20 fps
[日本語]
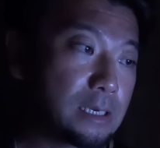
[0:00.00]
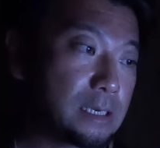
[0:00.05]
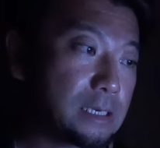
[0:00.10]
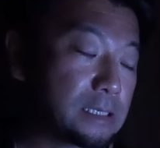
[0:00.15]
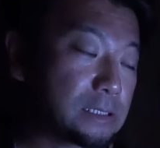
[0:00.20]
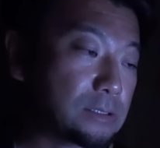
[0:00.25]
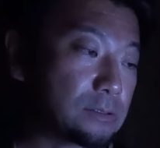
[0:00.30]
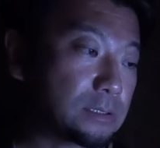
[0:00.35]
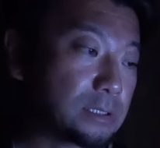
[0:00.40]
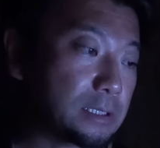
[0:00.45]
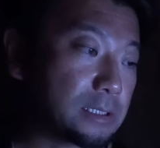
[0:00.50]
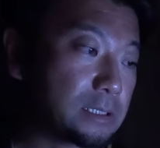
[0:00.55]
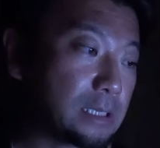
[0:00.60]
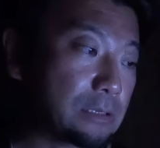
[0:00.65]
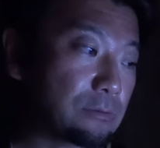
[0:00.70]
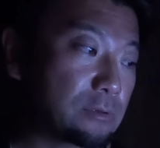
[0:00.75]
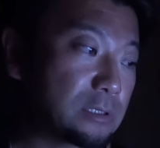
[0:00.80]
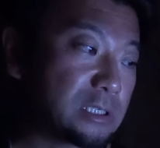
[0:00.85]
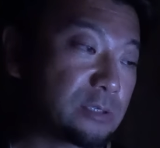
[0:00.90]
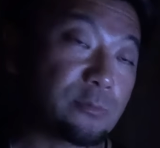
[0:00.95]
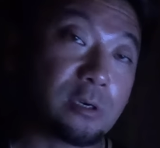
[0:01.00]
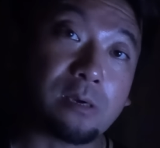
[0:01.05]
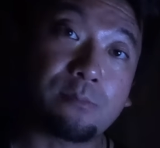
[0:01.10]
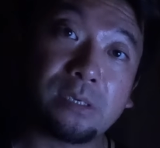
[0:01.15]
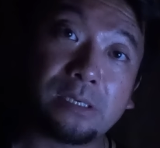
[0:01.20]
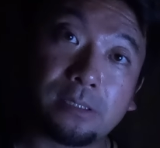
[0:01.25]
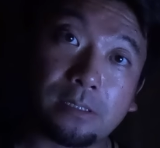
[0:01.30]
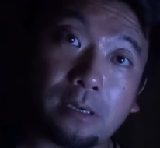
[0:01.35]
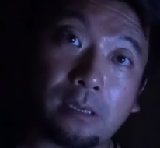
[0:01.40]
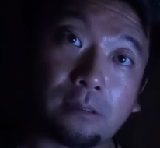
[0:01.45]
えそして機体の一部が
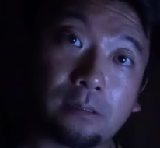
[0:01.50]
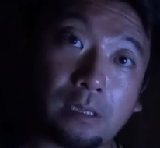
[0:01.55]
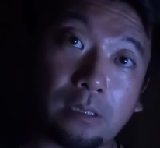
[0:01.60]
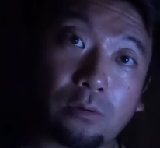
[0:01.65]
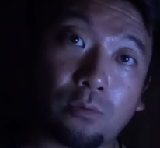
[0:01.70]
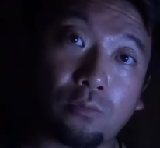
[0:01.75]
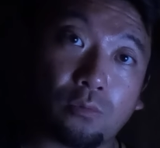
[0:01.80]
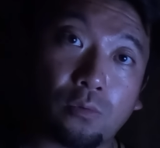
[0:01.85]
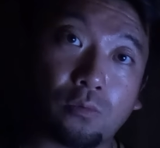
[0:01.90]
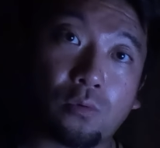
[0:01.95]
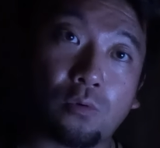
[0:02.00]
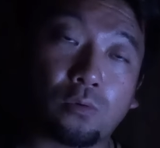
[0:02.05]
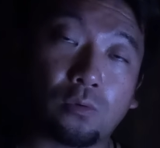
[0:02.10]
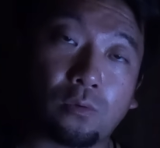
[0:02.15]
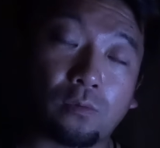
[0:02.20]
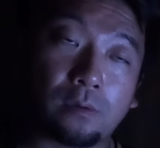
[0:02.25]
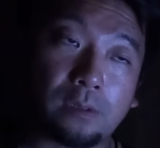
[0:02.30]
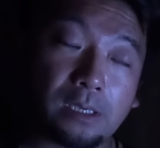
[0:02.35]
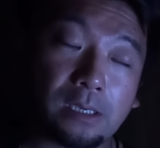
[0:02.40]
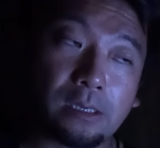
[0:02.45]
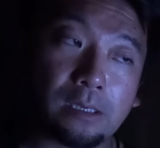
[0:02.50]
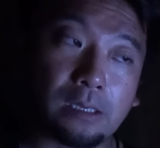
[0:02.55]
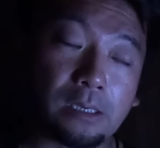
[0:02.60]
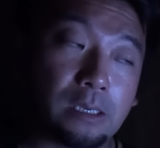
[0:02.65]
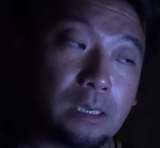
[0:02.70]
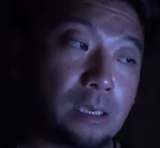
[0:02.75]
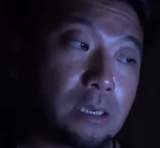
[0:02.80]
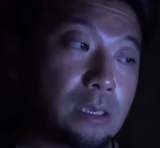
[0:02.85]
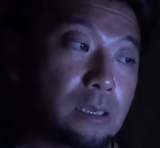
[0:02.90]
見つかったということで、